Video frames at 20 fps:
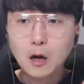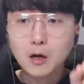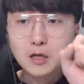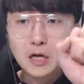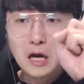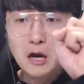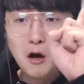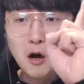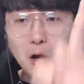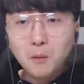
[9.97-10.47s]

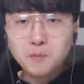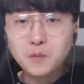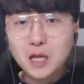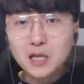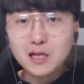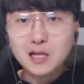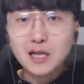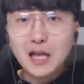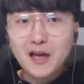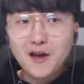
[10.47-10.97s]
자
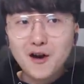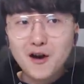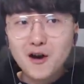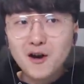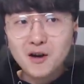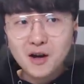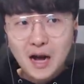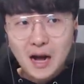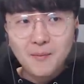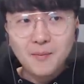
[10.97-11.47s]
업데이트
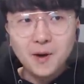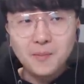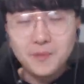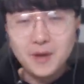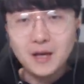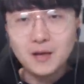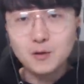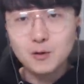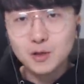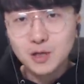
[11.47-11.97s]
내용
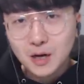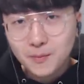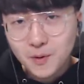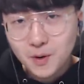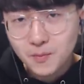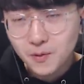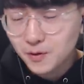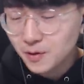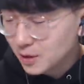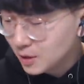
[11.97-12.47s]
가볍게 또
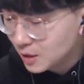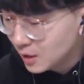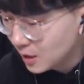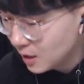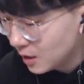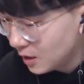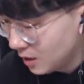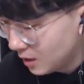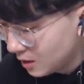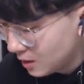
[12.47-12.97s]
살펴보는 시간